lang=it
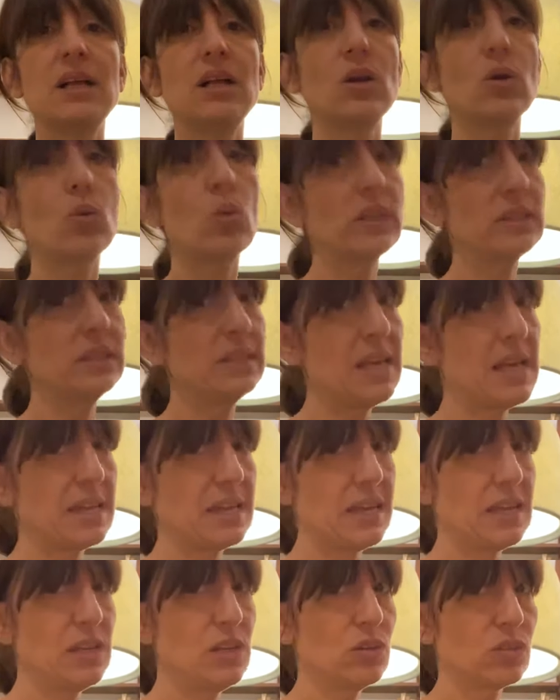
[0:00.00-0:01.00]
Quando
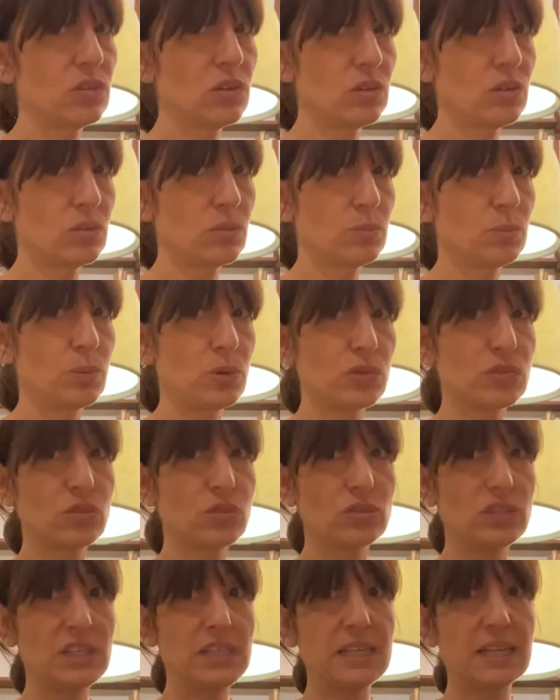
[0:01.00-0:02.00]
è che io
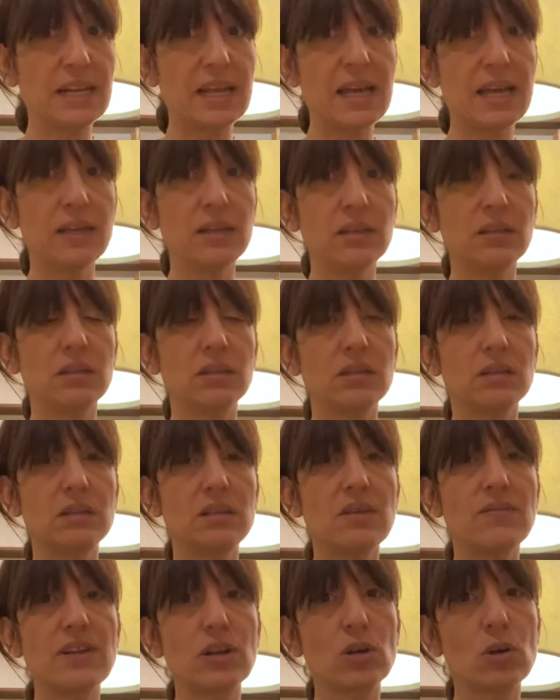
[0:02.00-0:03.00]
posso dire eh,
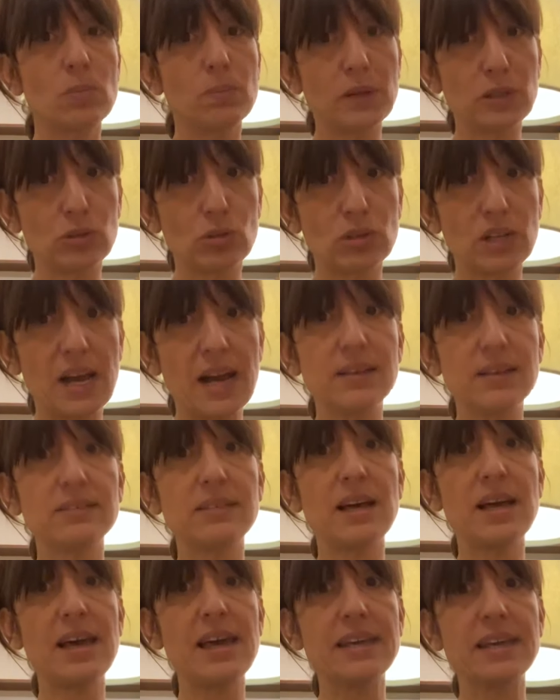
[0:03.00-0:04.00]
di aver comprato
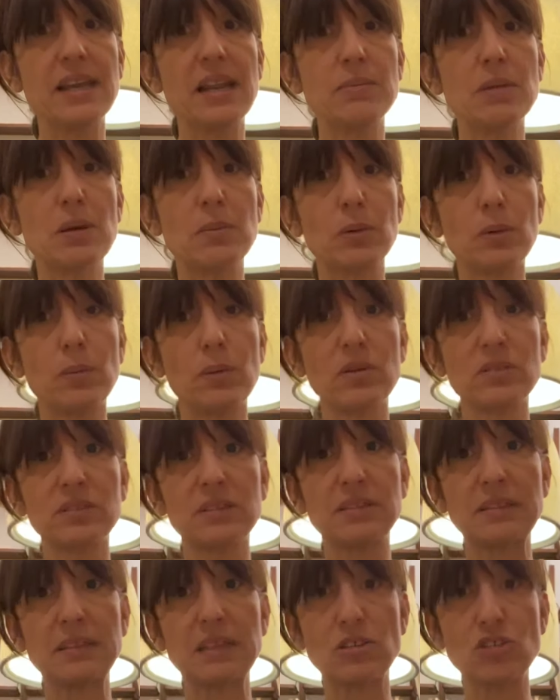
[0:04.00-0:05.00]
casa e che la mia
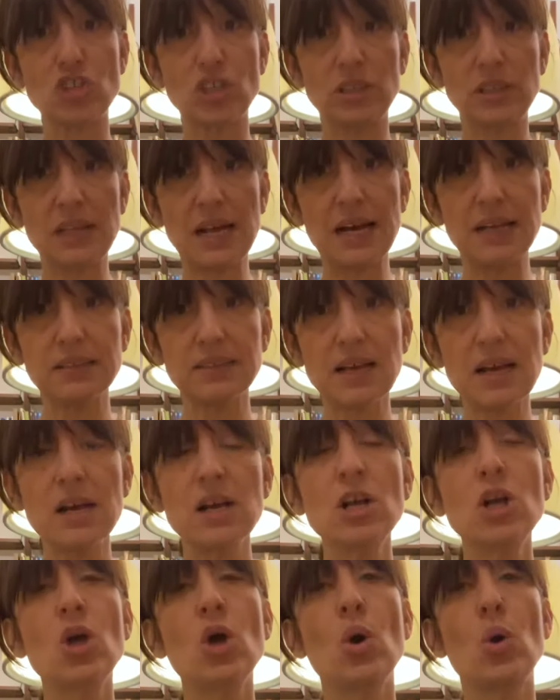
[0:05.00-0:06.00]
proposta è stata accettata?